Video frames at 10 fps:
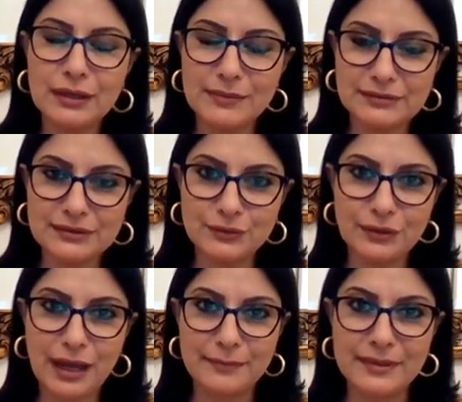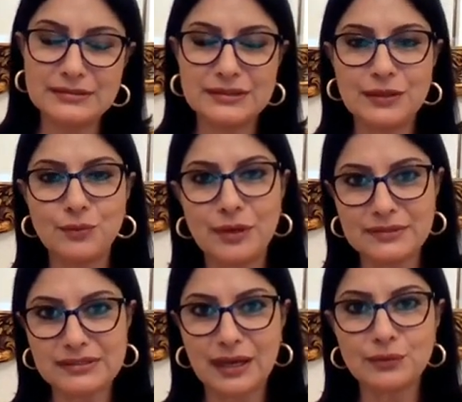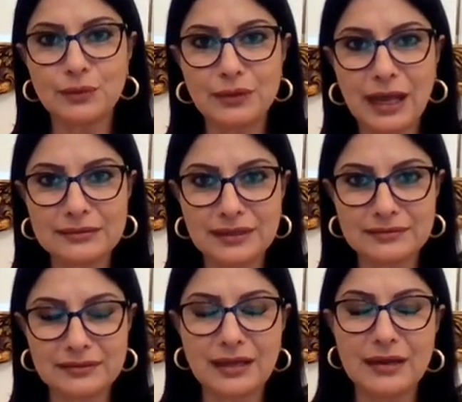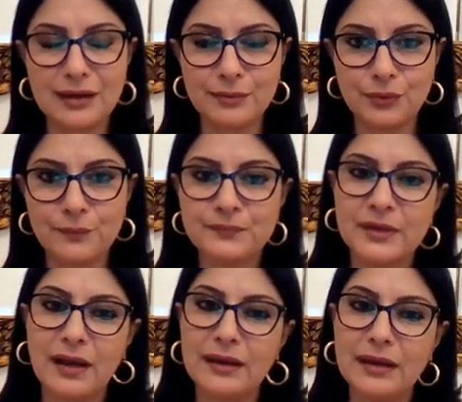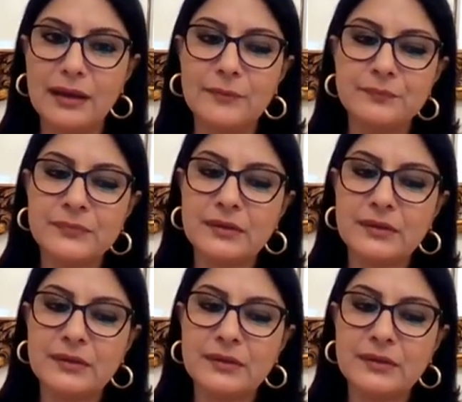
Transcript: بيعطيكم حماسي وبيساعدكم لحتى تتغلبوا على